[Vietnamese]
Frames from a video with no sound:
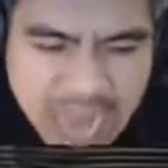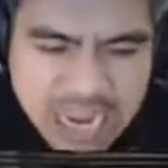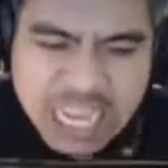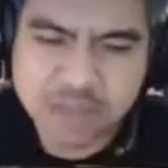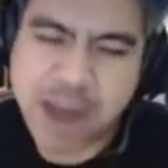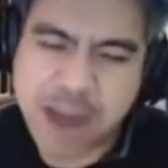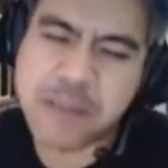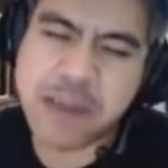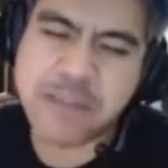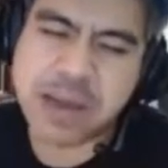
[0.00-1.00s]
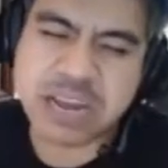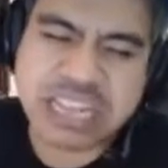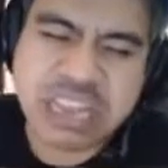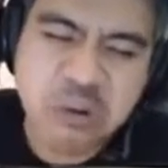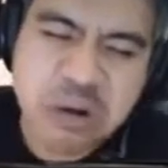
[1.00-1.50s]
địt mẹ bên mình lại
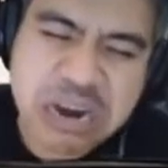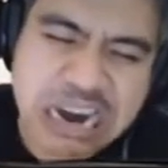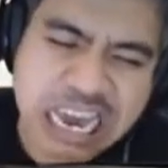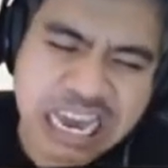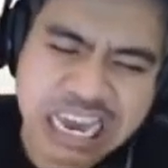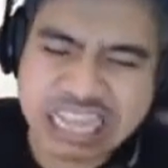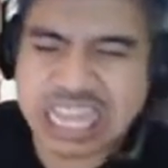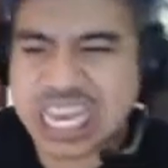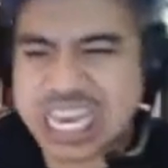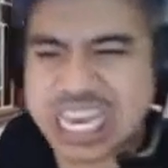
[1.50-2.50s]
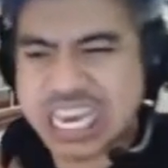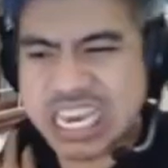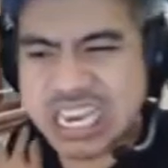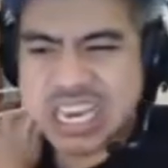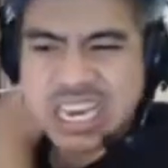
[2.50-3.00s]
thiếu người thế thì
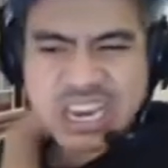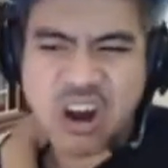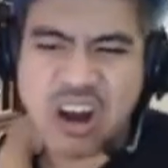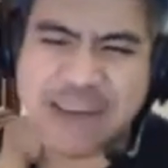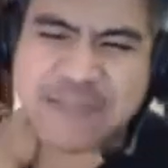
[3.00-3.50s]
nói làm cái